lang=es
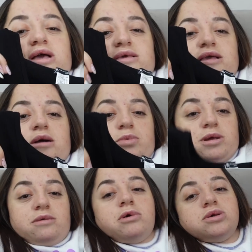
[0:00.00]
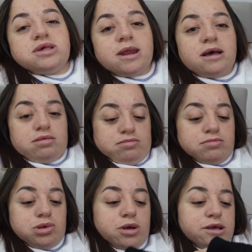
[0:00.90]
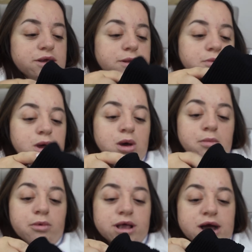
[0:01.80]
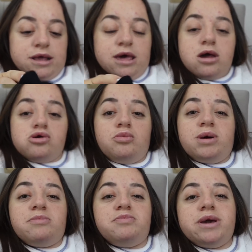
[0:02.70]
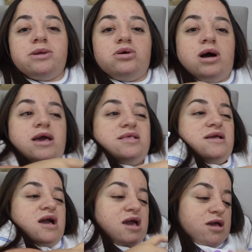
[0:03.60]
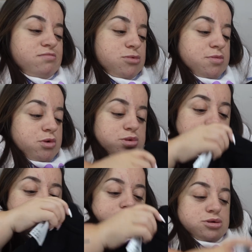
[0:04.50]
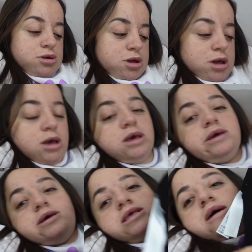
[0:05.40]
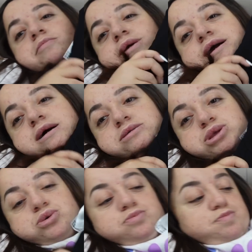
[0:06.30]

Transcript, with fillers: en la tela porque, bueno, Sara suele tener buena calidad de ropa, pero hay telas que no me gustan mucho. Y esta me encantó.